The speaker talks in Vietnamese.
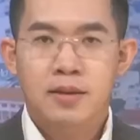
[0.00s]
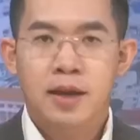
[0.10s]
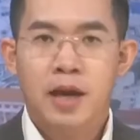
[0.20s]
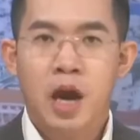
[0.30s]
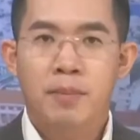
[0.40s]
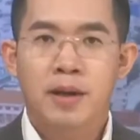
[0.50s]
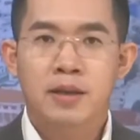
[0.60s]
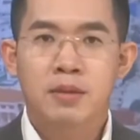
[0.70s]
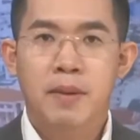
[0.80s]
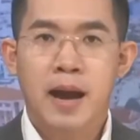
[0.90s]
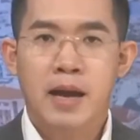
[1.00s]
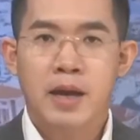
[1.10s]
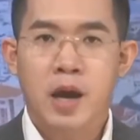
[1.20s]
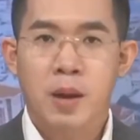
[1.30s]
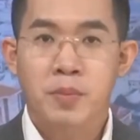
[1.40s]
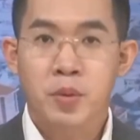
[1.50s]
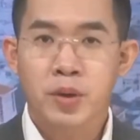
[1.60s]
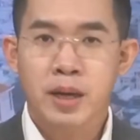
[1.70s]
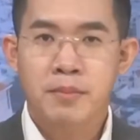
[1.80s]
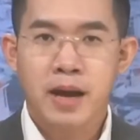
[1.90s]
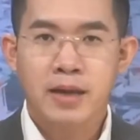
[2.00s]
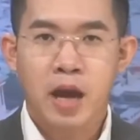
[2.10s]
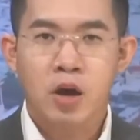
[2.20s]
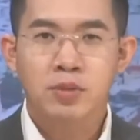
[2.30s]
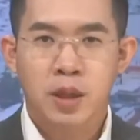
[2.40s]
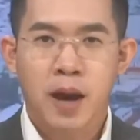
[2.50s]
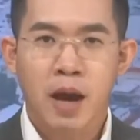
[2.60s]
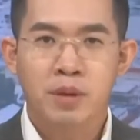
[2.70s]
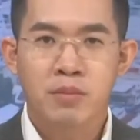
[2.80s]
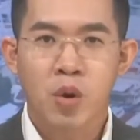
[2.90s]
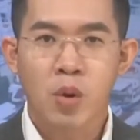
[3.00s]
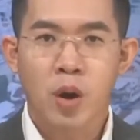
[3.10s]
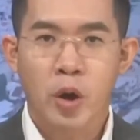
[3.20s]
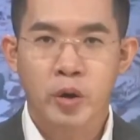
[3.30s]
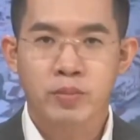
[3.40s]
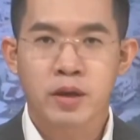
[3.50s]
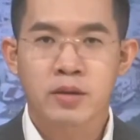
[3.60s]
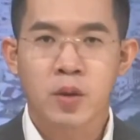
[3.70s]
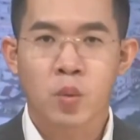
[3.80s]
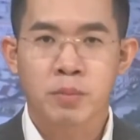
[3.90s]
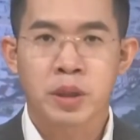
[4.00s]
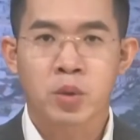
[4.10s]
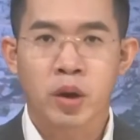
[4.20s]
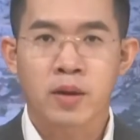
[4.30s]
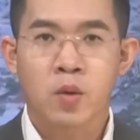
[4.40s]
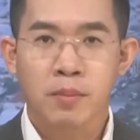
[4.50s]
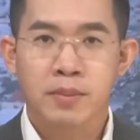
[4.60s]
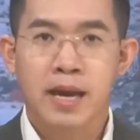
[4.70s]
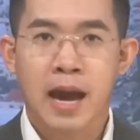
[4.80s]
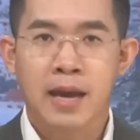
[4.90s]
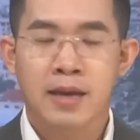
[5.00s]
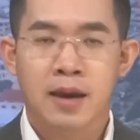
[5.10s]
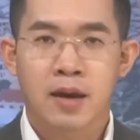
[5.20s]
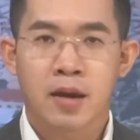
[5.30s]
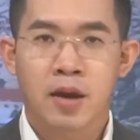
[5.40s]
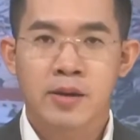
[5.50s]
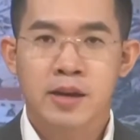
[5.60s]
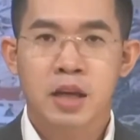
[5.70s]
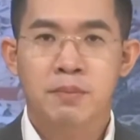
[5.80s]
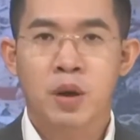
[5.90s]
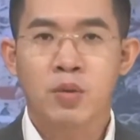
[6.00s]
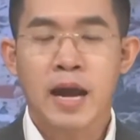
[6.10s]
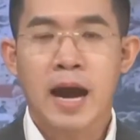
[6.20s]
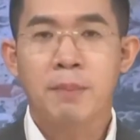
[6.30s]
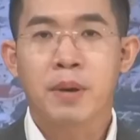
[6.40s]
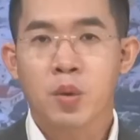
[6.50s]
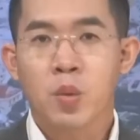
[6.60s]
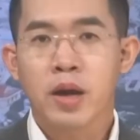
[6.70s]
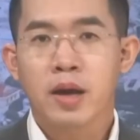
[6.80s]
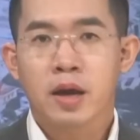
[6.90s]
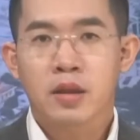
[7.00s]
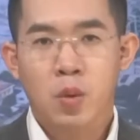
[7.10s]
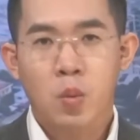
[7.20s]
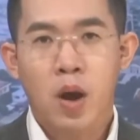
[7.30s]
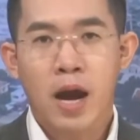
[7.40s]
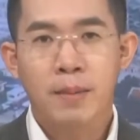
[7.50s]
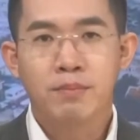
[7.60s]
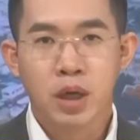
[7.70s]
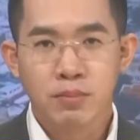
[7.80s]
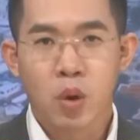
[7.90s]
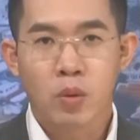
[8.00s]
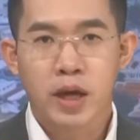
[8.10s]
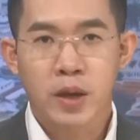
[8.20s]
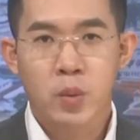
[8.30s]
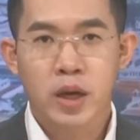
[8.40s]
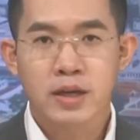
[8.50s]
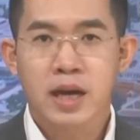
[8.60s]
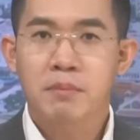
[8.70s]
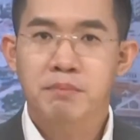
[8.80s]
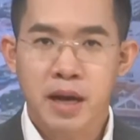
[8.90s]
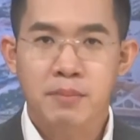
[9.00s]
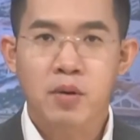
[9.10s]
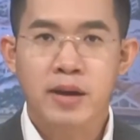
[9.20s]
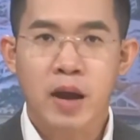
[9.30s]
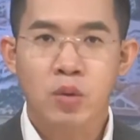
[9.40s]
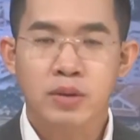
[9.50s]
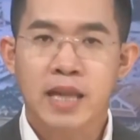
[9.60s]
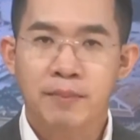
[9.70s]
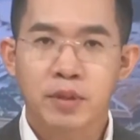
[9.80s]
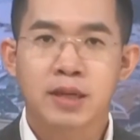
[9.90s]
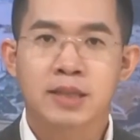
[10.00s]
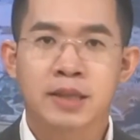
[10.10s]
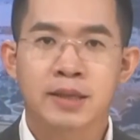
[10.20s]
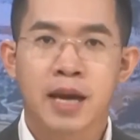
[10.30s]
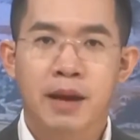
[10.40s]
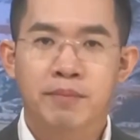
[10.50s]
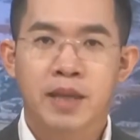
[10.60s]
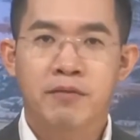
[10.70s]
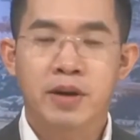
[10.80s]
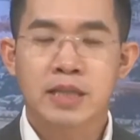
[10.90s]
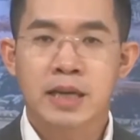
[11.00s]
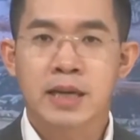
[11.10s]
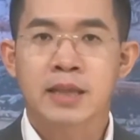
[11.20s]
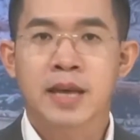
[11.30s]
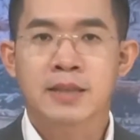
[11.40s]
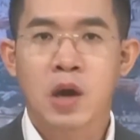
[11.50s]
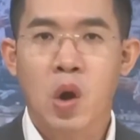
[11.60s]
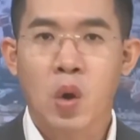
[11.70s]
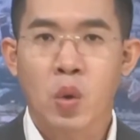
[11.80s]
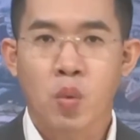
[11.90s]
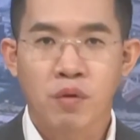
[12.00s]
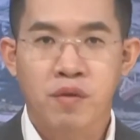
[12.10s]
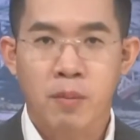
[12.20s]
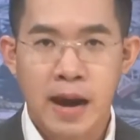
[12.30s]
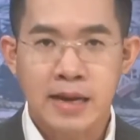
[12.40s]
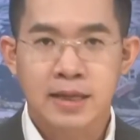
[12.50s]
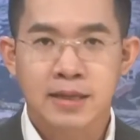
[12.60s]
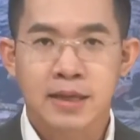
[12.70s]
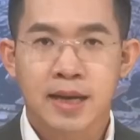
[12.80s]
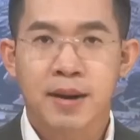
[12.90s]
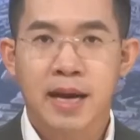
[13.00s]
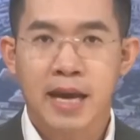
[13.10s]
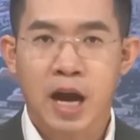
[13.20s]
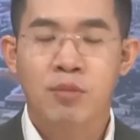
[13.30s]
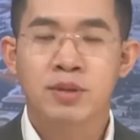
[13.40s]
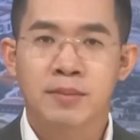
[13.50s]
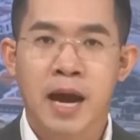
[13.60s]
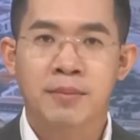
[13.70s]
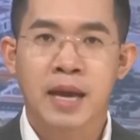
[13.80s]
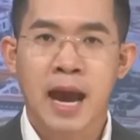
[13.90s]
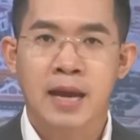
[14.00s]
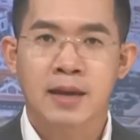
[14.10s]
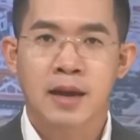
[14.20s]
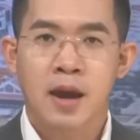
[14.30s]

Tại kỳ họp lần thứ ba, kỳ họp cuối năm 2021, Hội đồng Nhân dân quận Bình Thủy khóa 12, các đại biểu đã biểu quyết thông qua 11 nghị quyết, 7 báo cáo, 8 tờ trình về phát triển kinh tế xã hội, quốc phòng an ninh năm 2022,